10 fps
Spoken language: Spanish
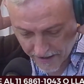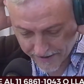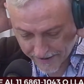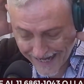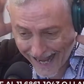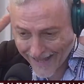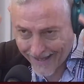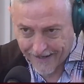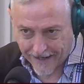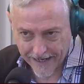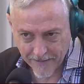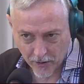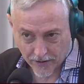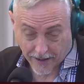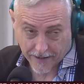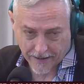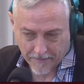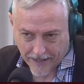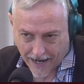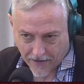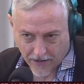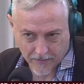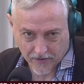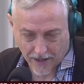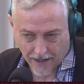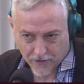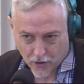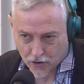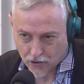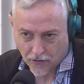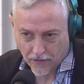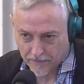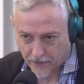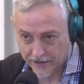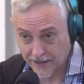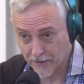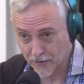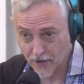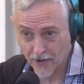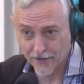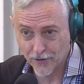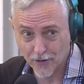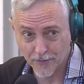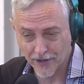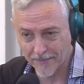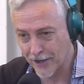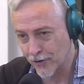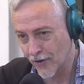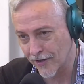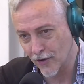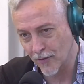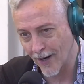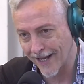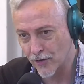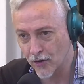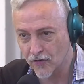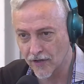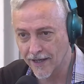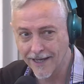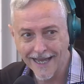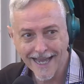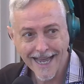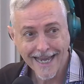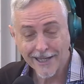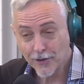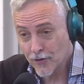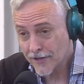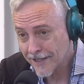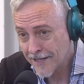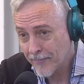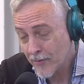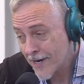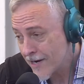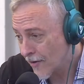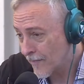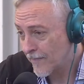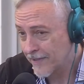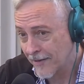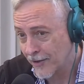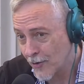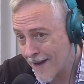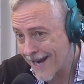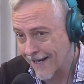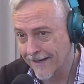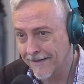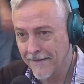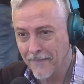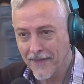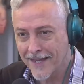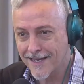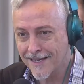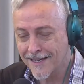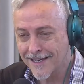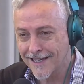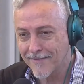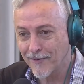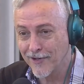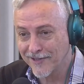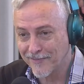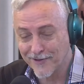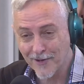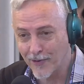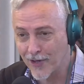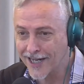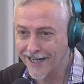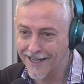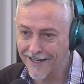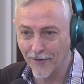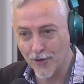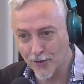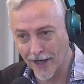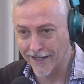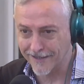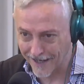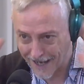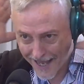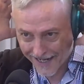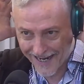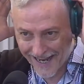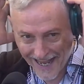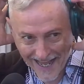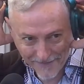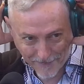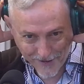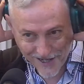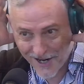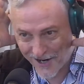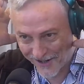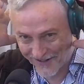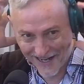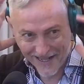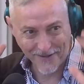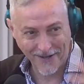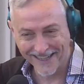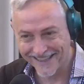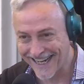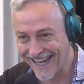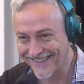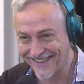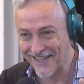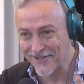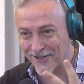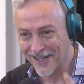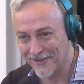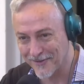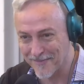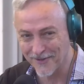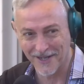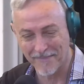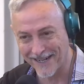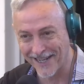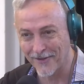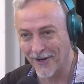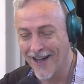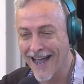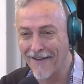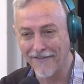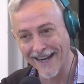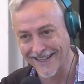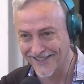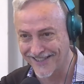Dice, nada, y caímos re temprano, caímos a las 8, porque estaba anunciado a las 8, pero terminaron tocando como a las 11. Y todo ese tiempo, bueno, empezamos a tomar. Y, pues, pues podés creer, boluda, le dice, que pusieron durante las tres horas que estuvimos esperando a Frank